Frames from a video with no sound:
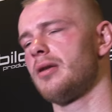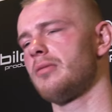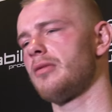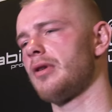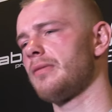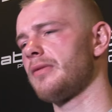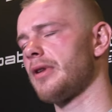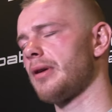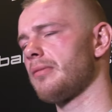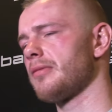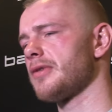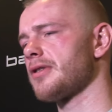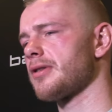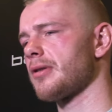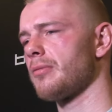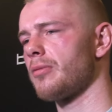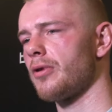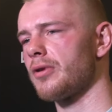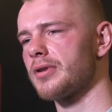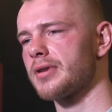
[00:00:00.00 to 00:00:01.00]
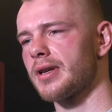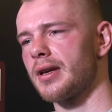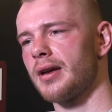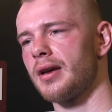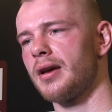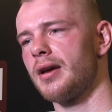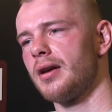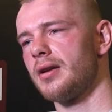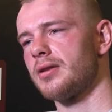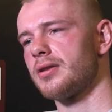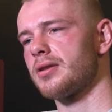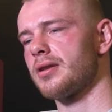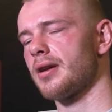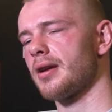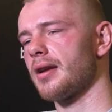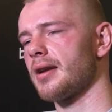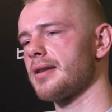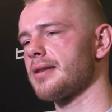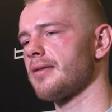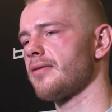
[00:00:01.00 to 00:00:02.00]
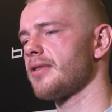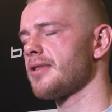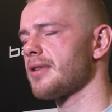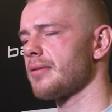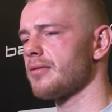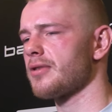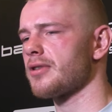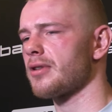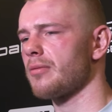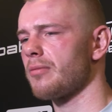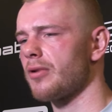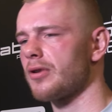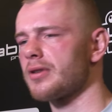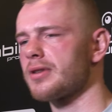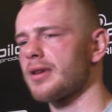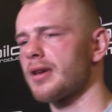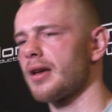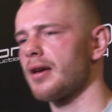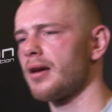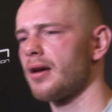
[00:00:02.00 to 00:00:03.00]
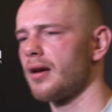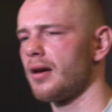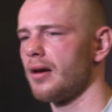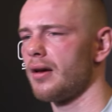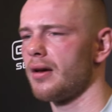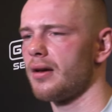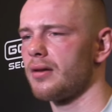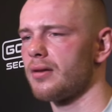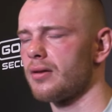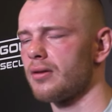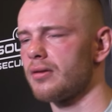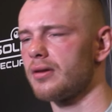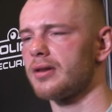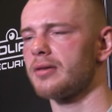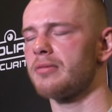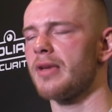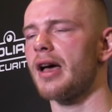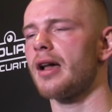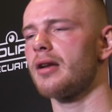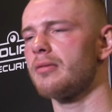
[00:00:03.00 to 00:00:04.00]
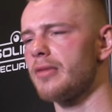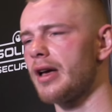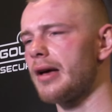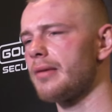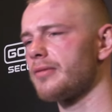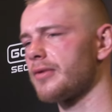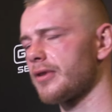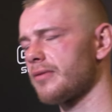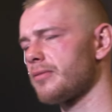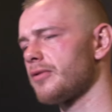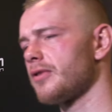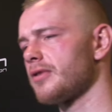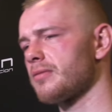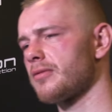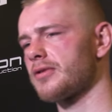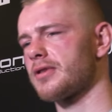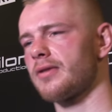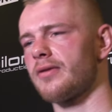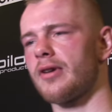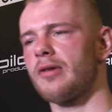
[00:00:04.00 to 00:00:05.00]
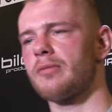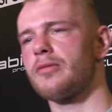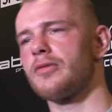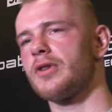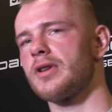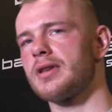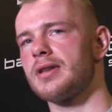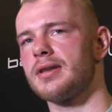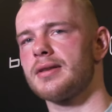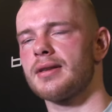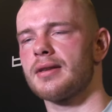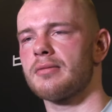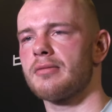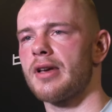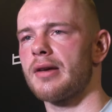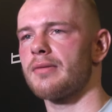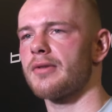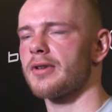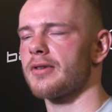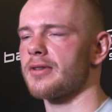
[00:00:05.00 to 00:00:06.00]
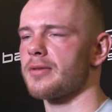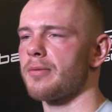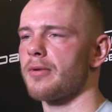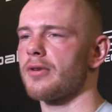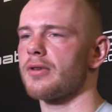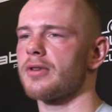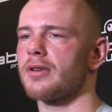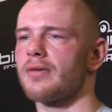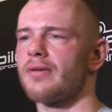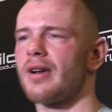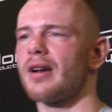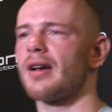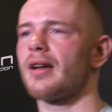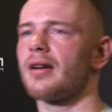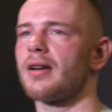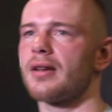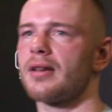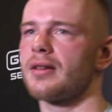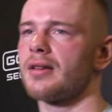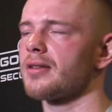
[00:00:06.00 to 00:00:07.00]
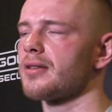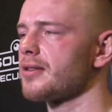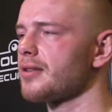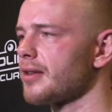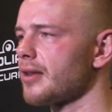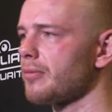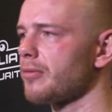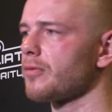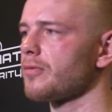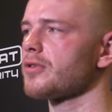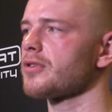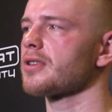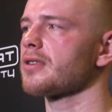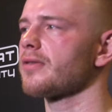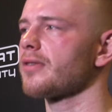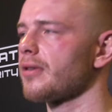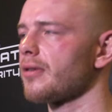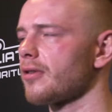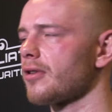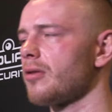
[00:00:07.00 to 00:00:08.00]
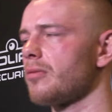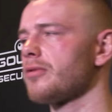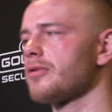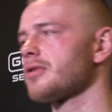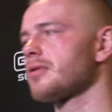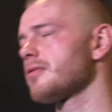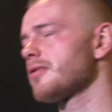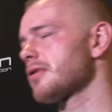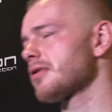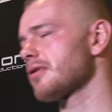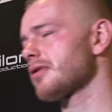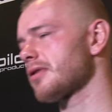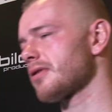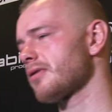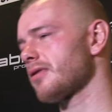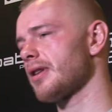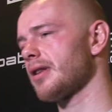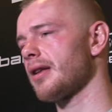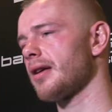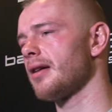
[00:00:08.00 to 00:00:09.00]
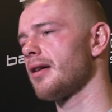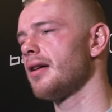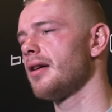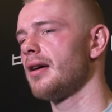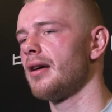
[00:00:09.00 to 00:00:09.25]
byłem tam mistrzem Polski, cztery razy wicemistrzem Polski, no i, ale miałem tych, boksowałem w Bundeslidze, miałem tych sporo tych walk, ale jednak gdzieś tam po Mistrzostwach Europy czy Mistrzostwach Świata